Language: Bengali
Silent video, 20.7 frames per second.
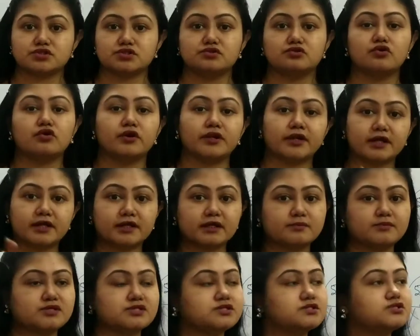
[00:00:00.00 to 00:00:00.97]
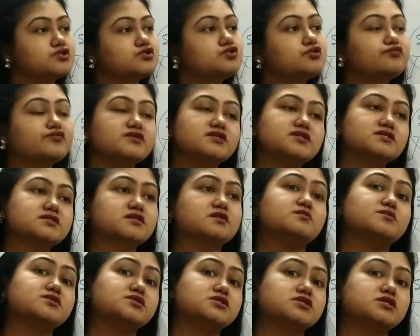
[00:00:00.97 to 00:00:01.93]
ছিল অনেকটা বেশি ছিল ফিজিক্স
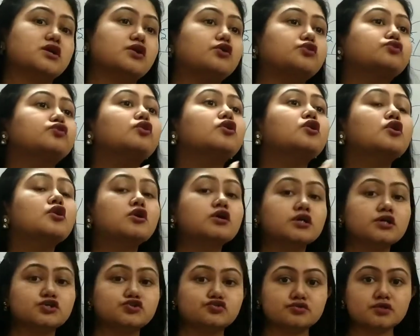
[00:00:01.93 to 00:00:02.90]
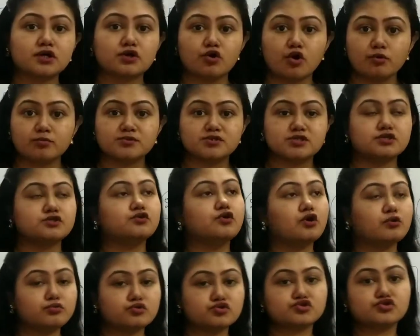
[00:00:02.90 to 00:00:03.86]
কেমিস্ট্রিটা হয়তো কিছুটা কম ছিল
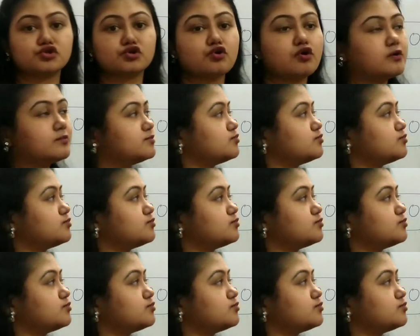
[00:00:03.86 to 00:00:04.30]
অবশ্যই কম